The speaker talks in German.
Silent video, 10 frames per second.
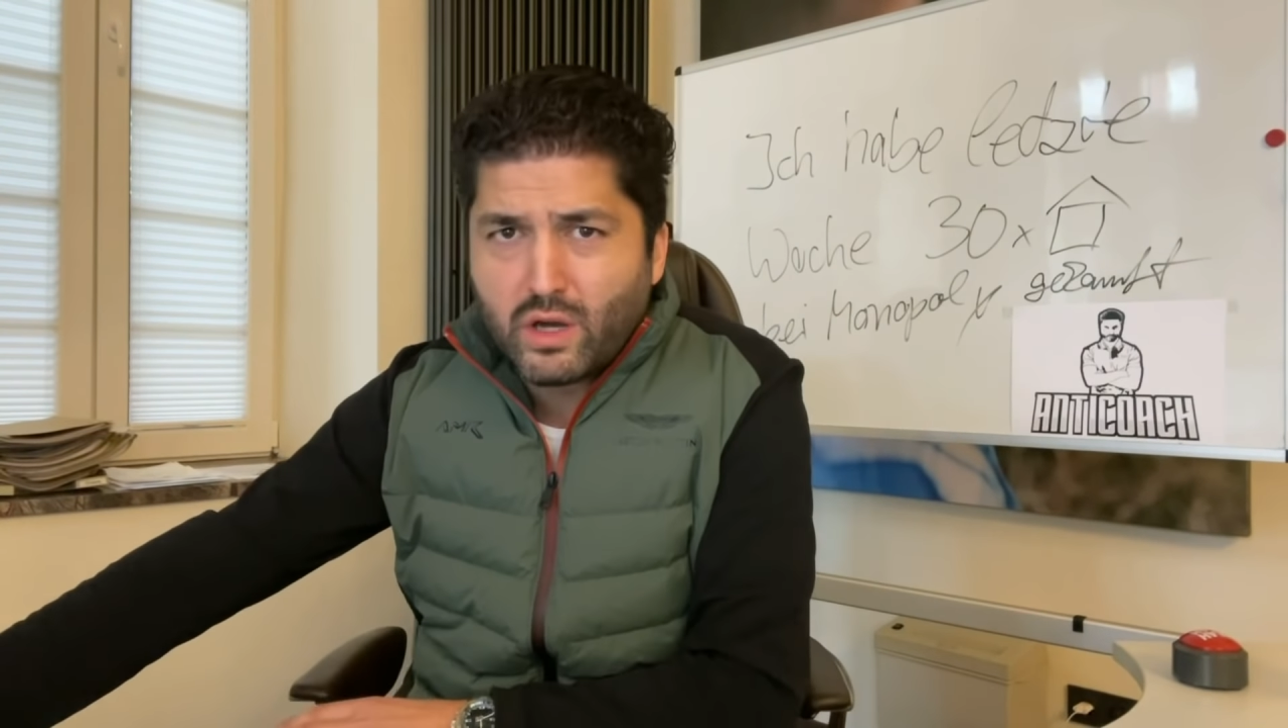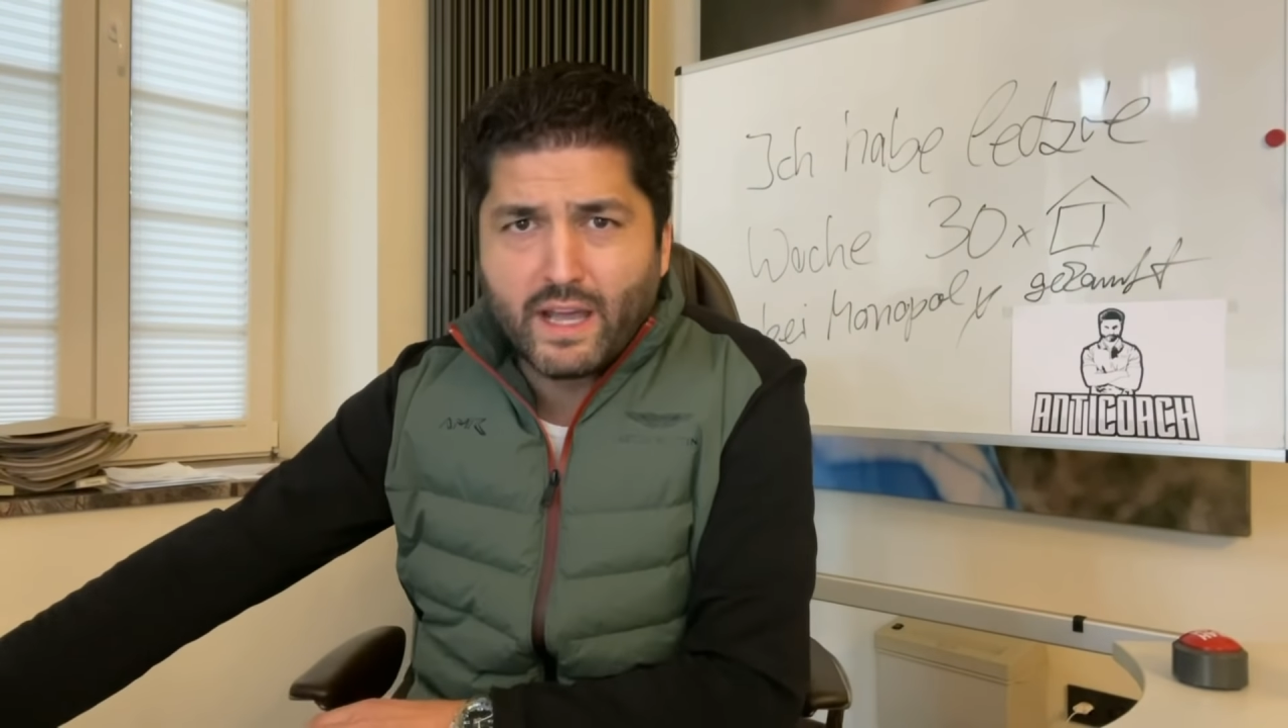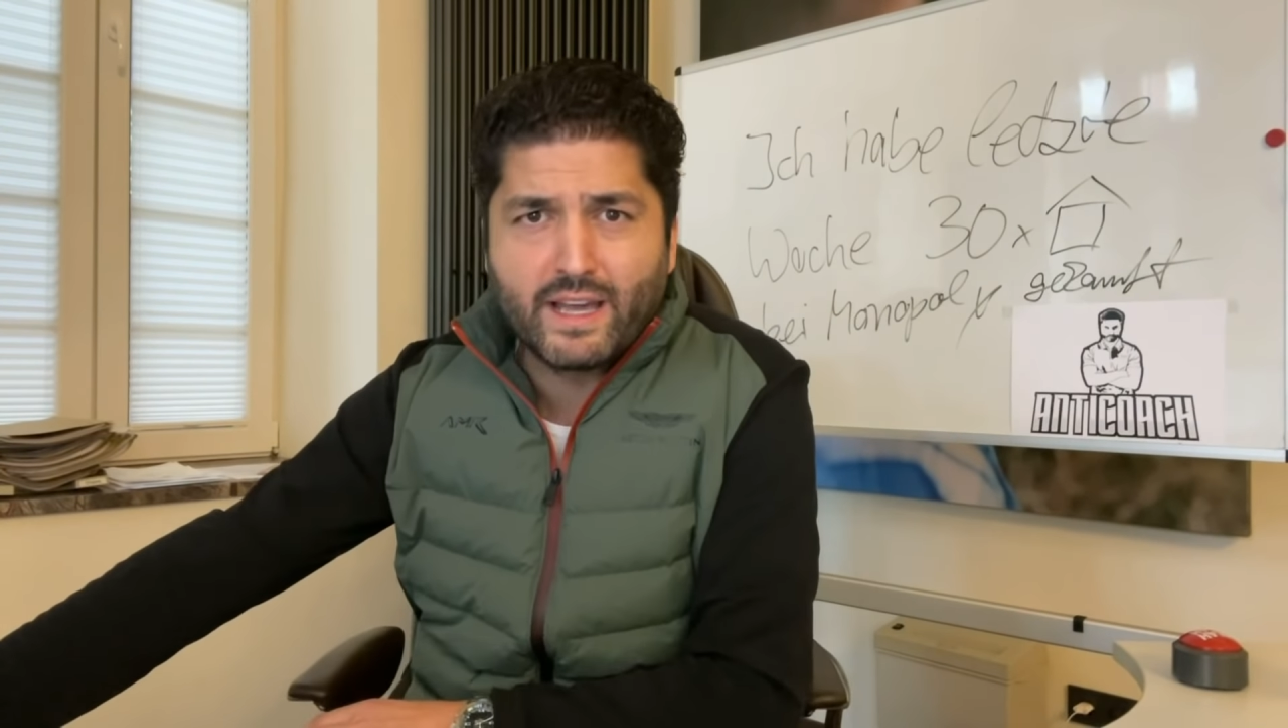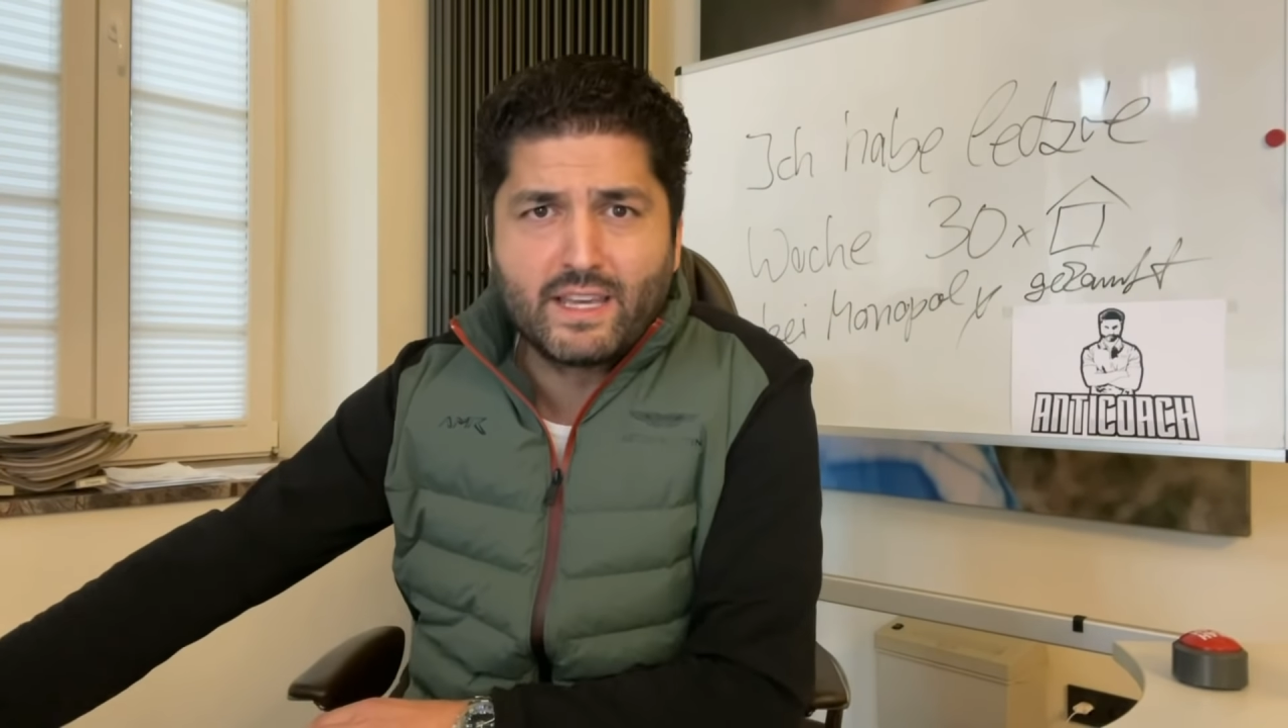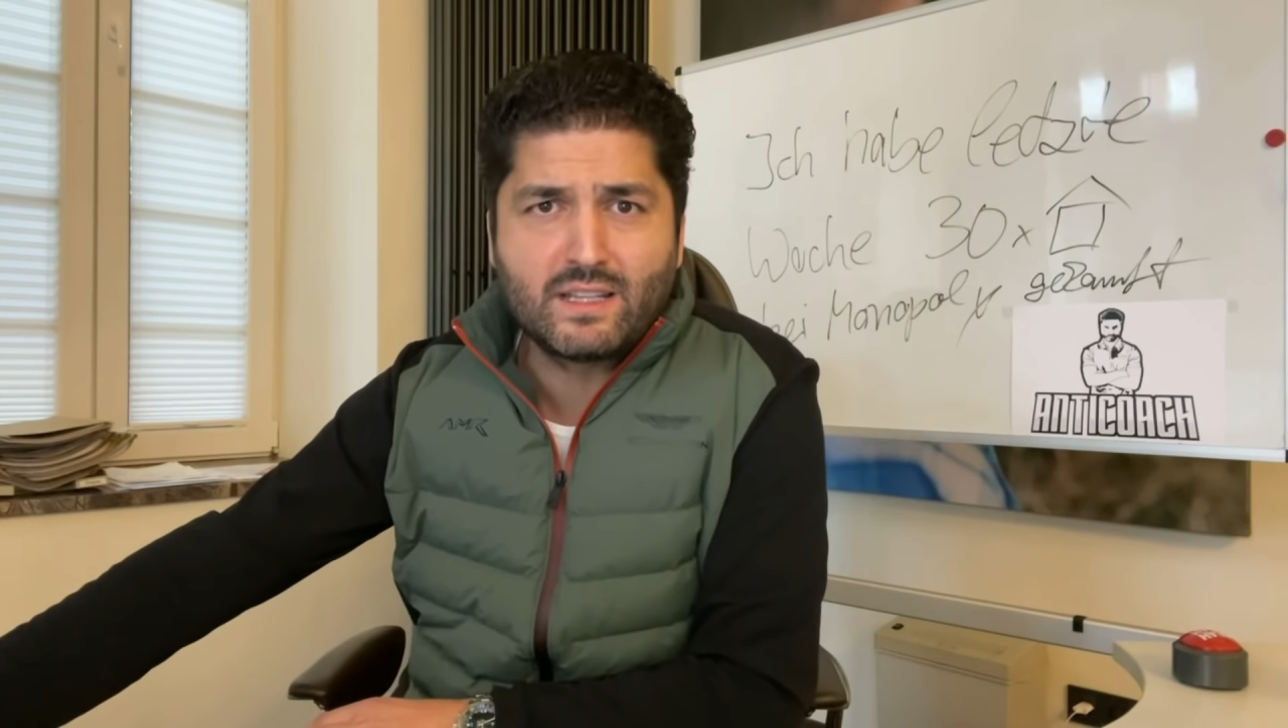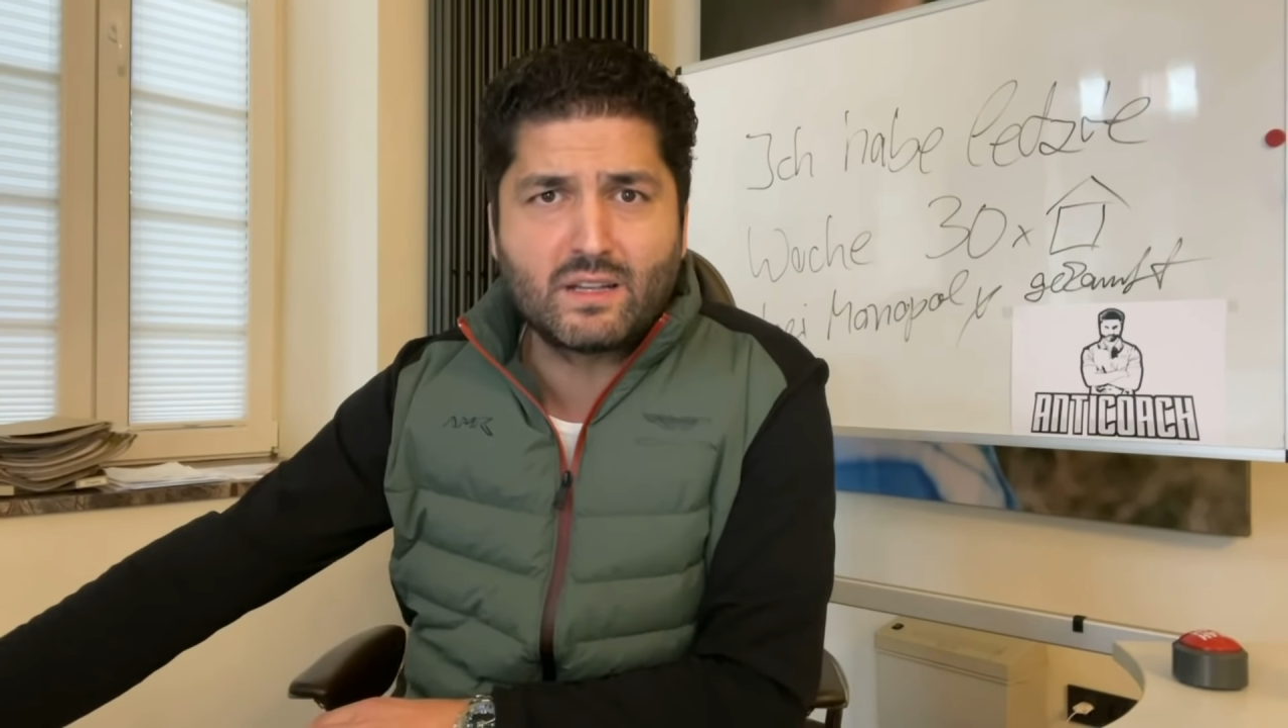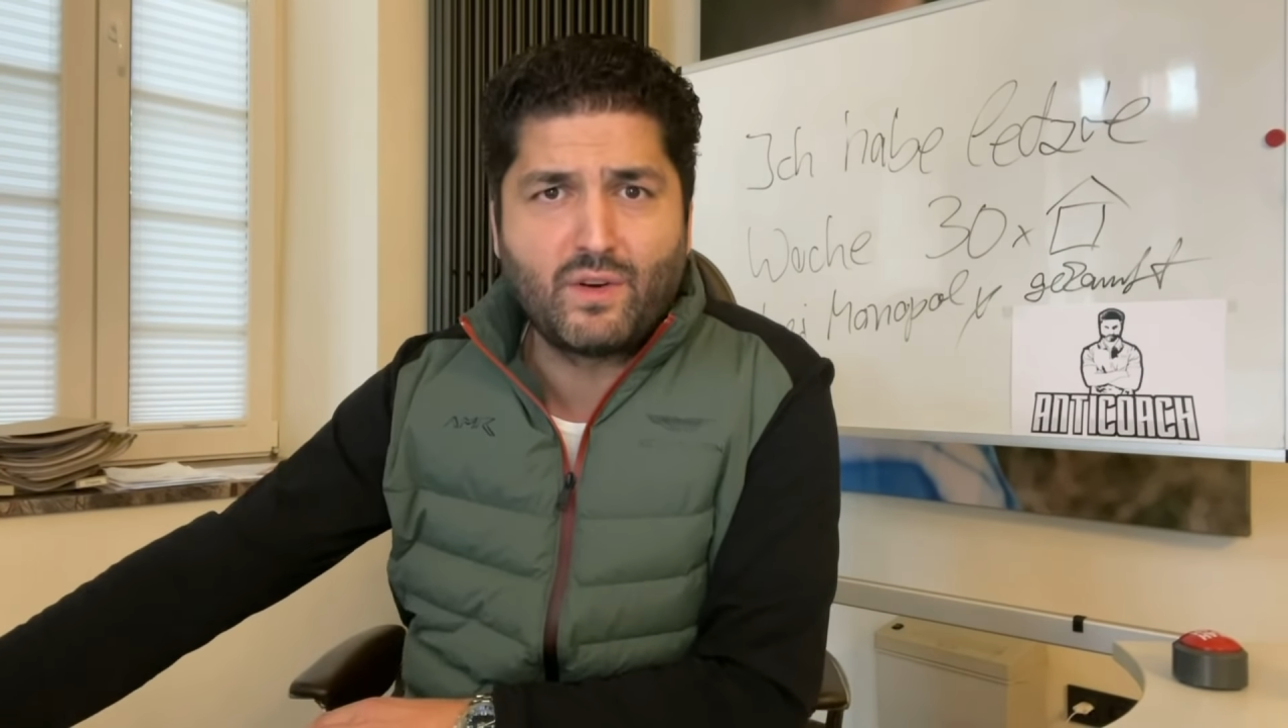reagiert hat,